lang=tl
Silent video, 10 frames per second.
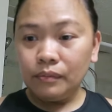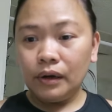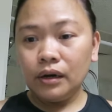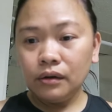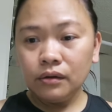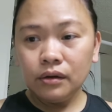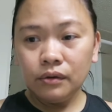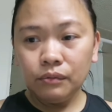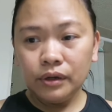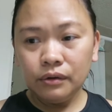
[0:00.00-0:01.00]
parang
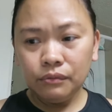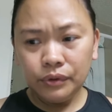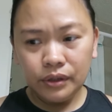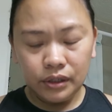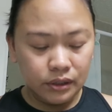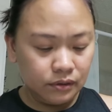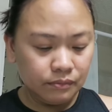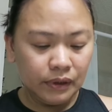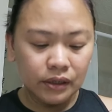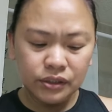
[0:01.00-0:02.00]
one week
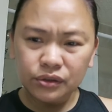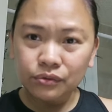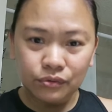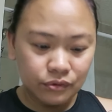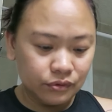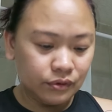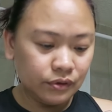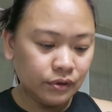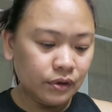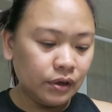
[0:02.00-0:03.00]
pa lang siguro.
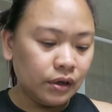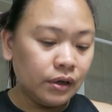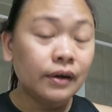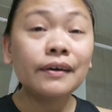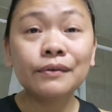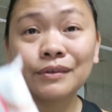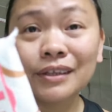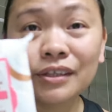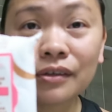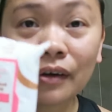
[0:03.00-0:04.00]

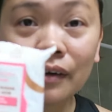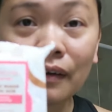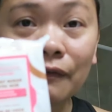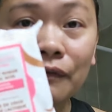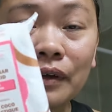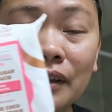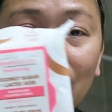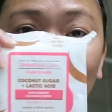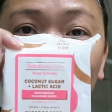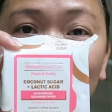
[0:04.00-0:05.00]
Let's start off with
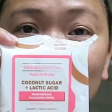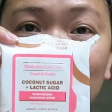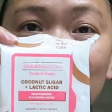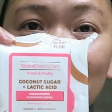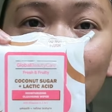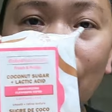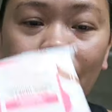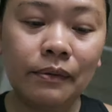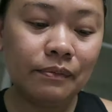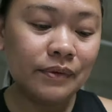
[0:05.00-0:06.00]
a cleansing
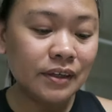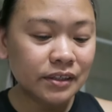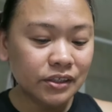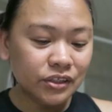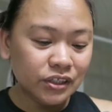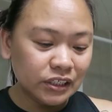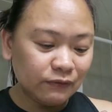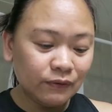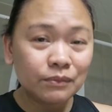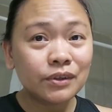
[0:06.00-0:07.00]
wipe. This is just
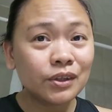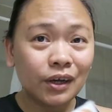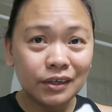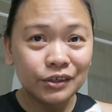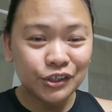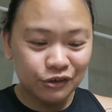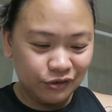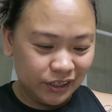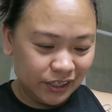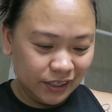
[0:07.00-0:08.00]
from Dollar
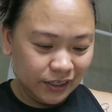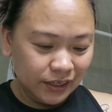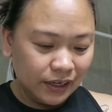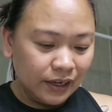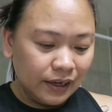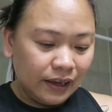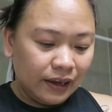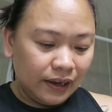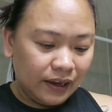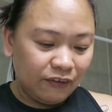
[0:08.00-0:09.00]
Tree.
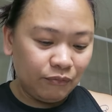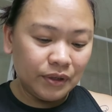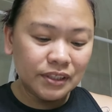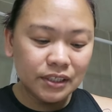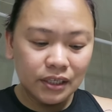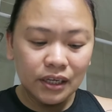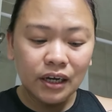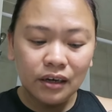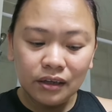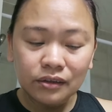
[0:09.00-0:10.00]
I've been
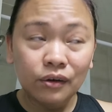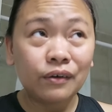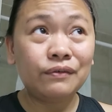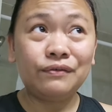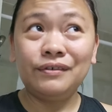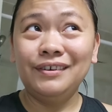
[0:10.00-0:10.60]
seeing a lot of